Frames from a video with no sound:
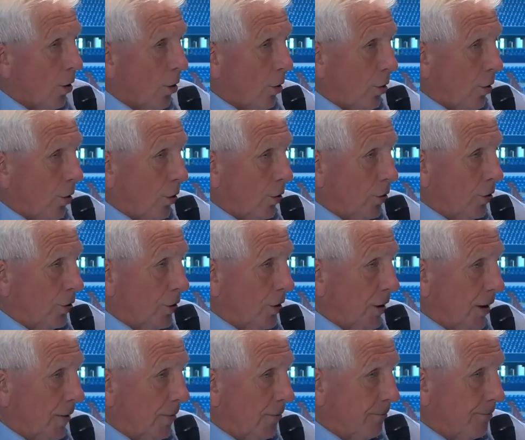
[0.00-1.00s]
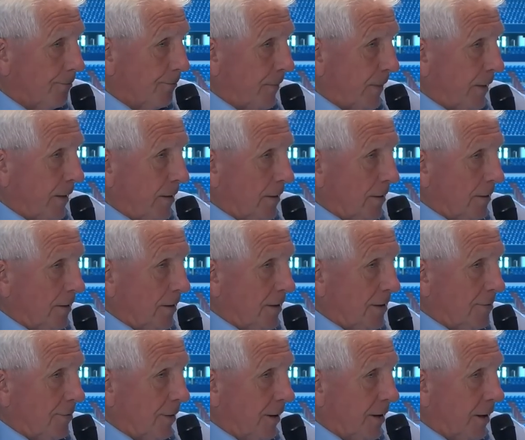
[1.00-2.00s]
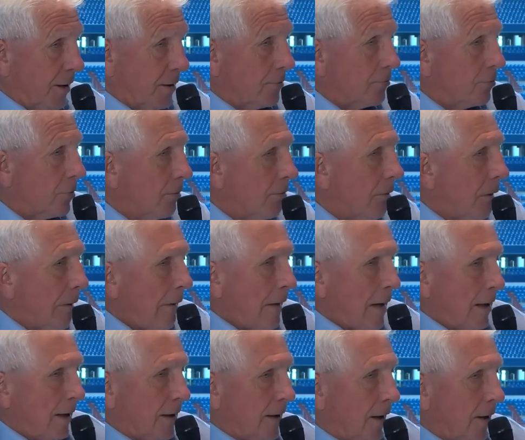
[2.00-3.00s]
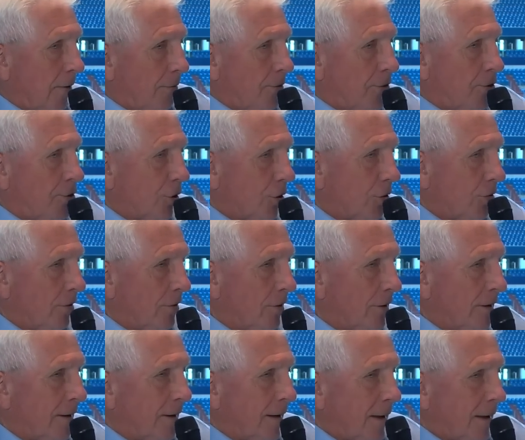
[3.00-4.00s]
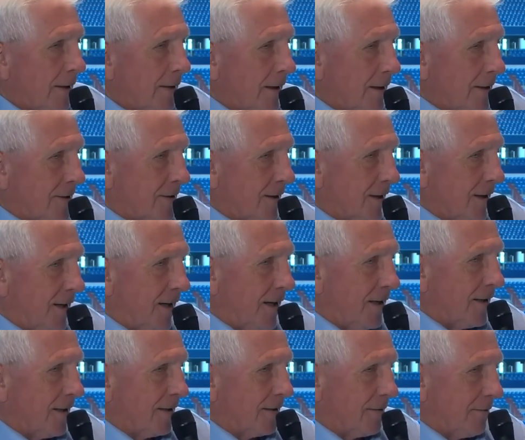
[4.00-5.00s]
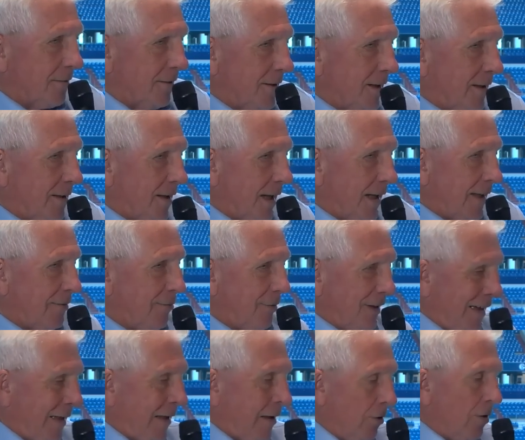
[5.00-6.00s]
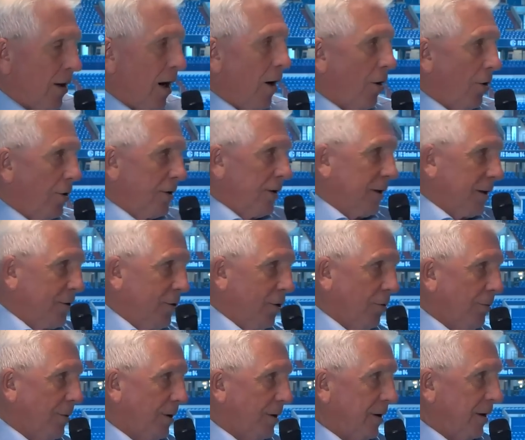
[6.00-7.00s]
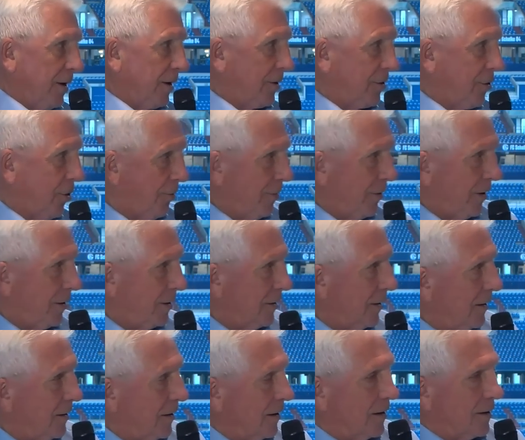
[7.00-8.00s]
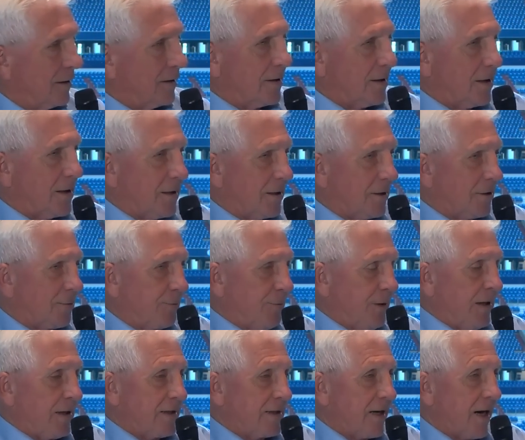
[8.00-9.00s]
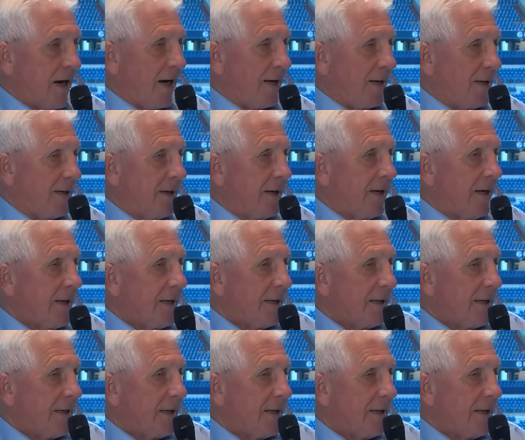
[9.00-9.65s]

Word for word: Und ähm, deswegen glaube ich schon, dass er die Entwicklung auch in den, kommenden äh, äh, Spielzeiten